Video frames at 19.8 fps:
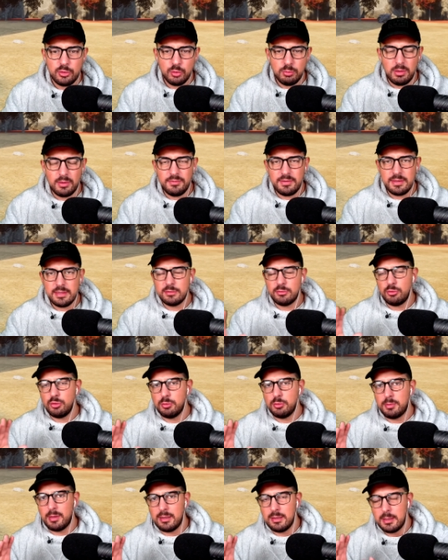überwiegend
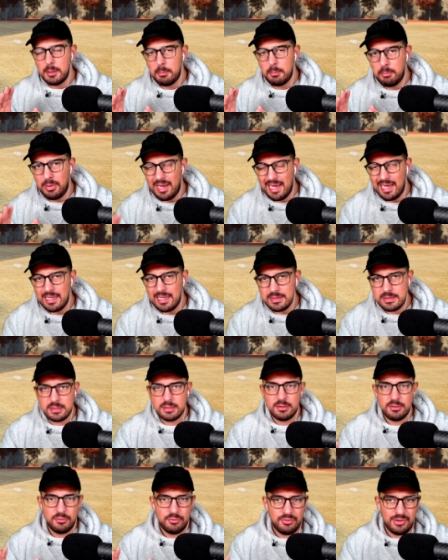über
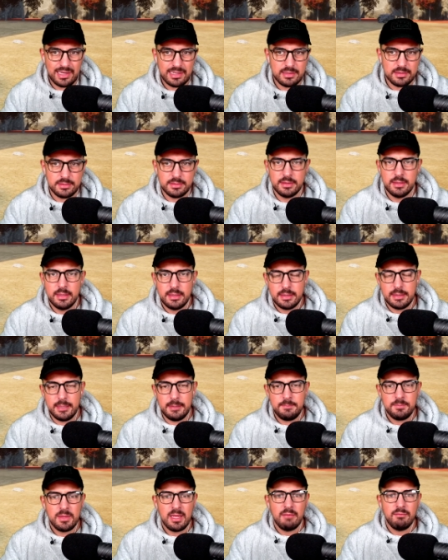Pals fangen.
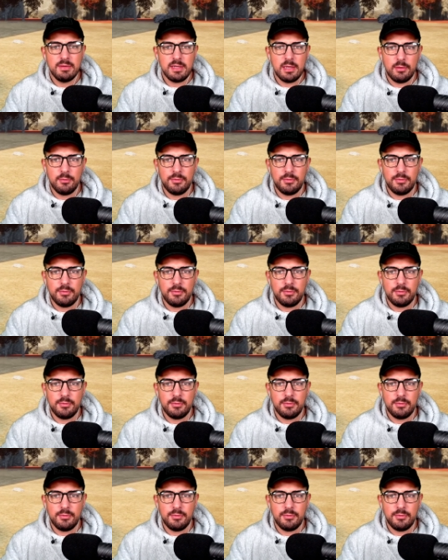Ja, wenn ihr